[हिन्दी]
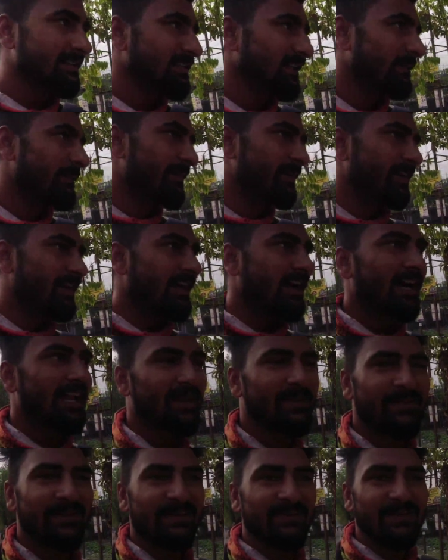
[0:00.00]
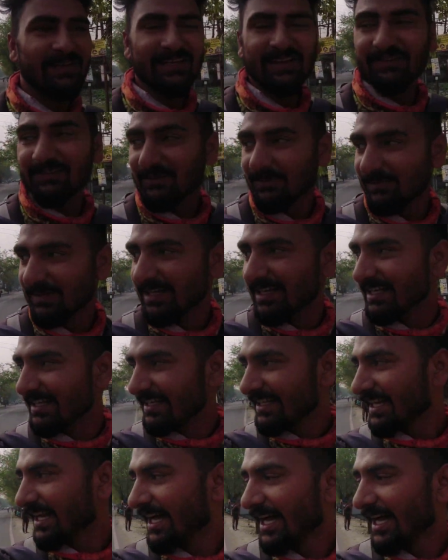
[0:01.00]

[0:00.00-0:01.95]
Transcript: भाई साहब बंगाल में अभी लिफ्ट मिल नहीं